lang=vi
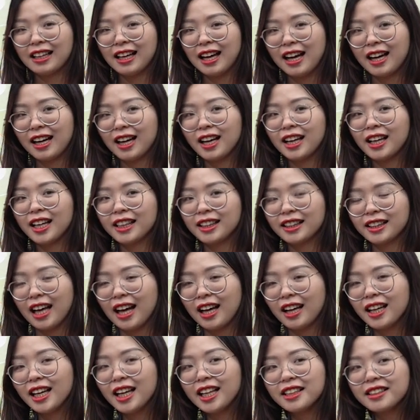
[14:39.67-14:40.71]
hara hetta
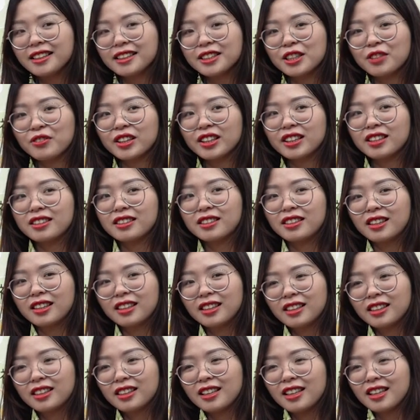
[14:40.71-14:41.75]
hết trong cái từ
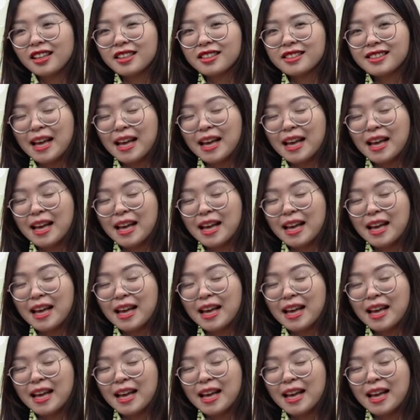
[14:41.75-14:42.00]
à,